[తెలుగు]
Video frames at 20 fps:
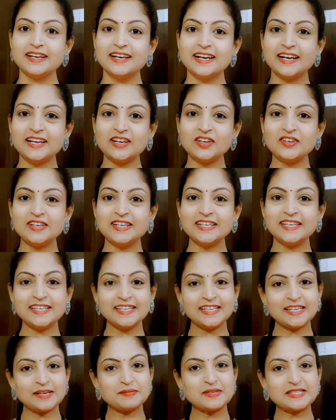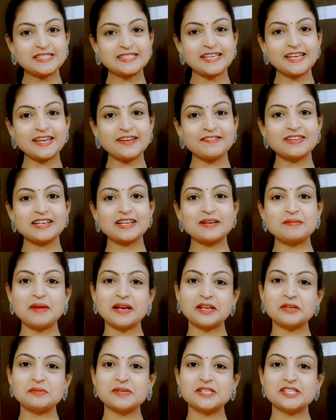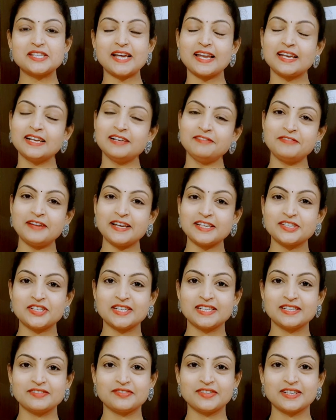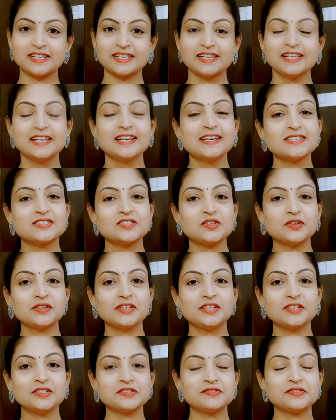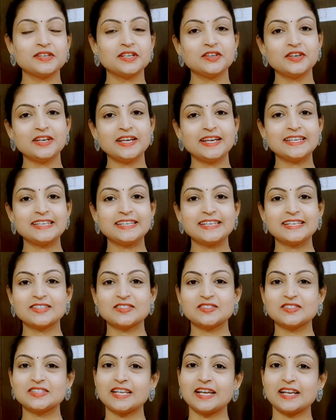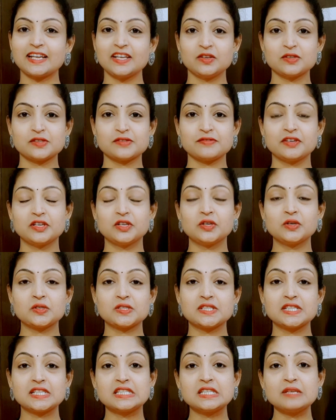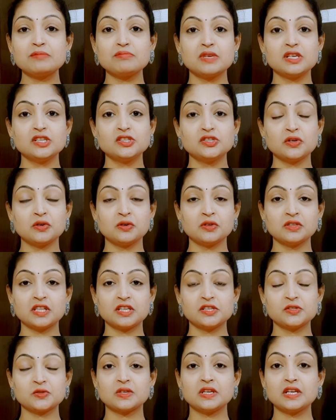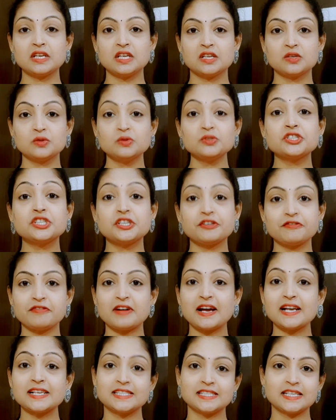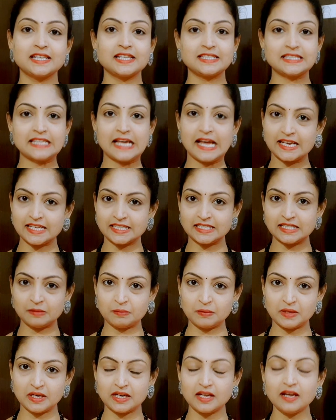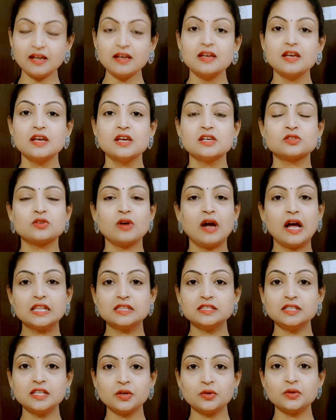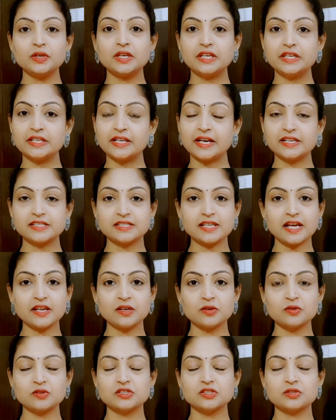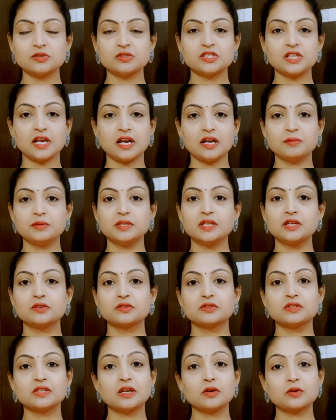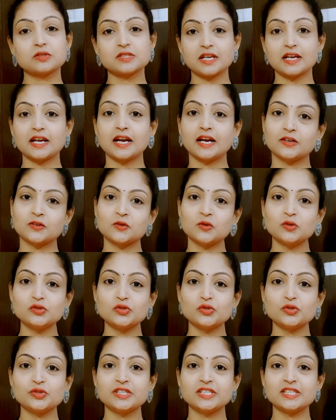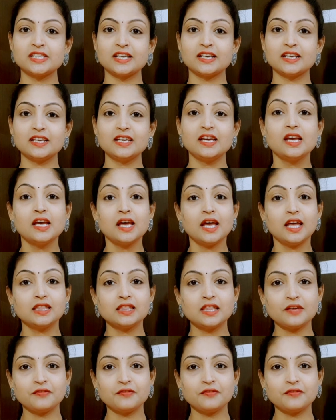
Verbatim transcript: హలో అండి నమస్తే వెల్కమ్ బ్యాక్ టు మై ఛానల్ ఫ్యాషన్ అండ్ ఫన్ సో ఈరోజు వీడియో ఏంటి అనుకుంటున్నారా ఈరోజు వీడియో వచ్చేసి మీషోలో తీసుకున్న నేను షిఫాన్ సిల్క్ శారీస్ అనమాట సో అందరూ ఈ రెడ్ శారీ గురించి కూడా చాలా మంది అడుగుతున్నారు ఒకసారి కట్టుకొని చూపించండి ఎంత